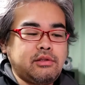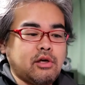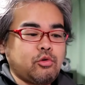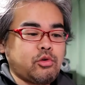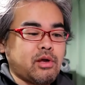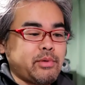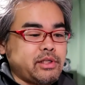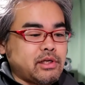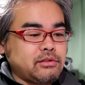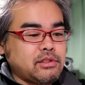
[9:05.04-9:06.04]
ダウンロード販売
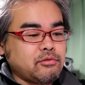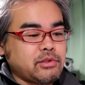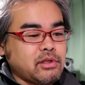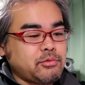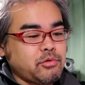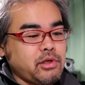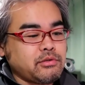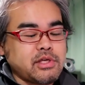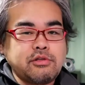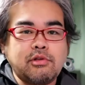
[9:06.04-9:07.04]
で買ったのは多分それ
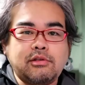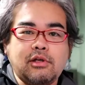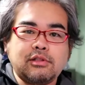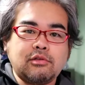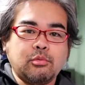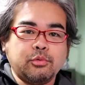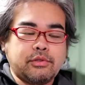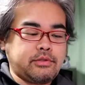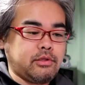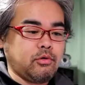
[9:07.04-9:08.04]
が最初だったかなと思うん
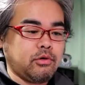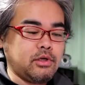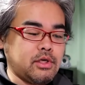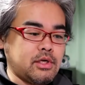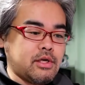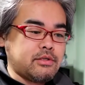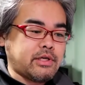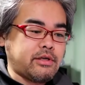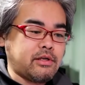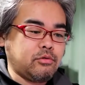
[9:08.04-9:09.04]
ですけど
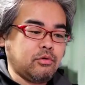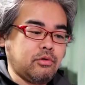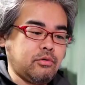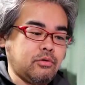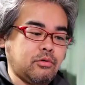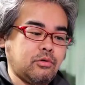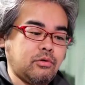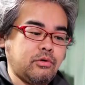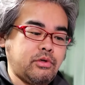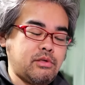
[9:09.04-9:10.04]
サイレンの
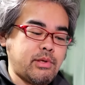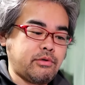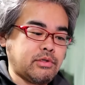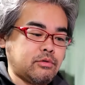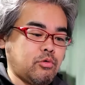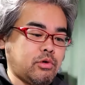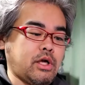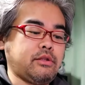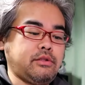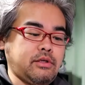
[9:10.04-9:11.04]
リメイク作を
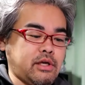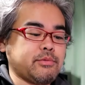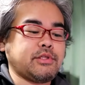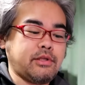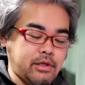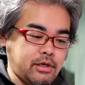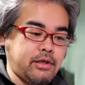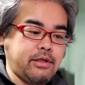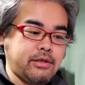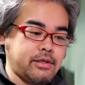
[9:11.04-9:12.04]
買いましたねは
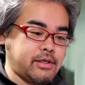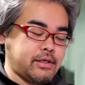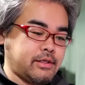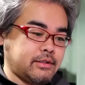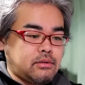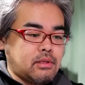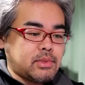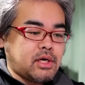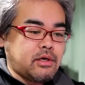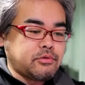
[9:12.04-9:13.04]
いで
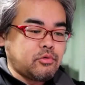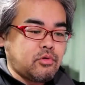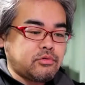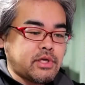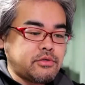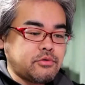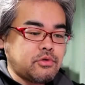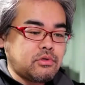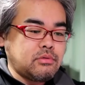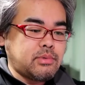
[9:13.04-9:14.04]
まあその最初の
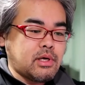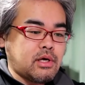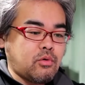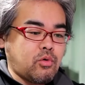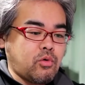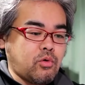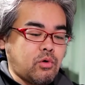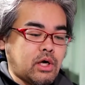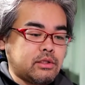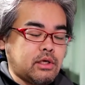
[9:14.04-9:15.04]
職場を
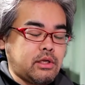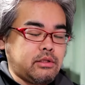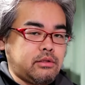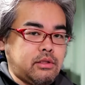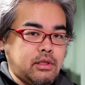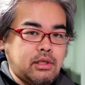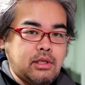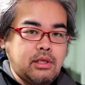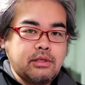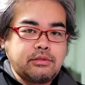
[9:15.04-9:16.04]
離れて、
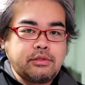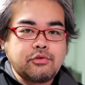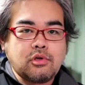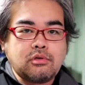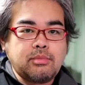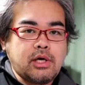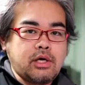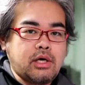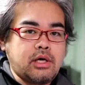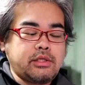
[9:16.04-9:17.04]
えー、次の職
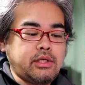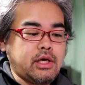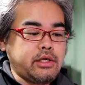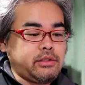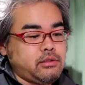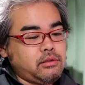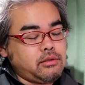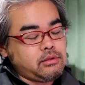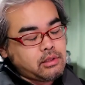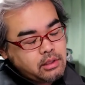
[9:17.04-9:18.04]
場に入っ
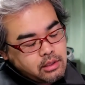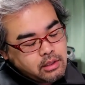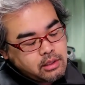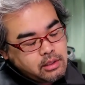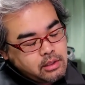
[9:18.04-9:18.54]
て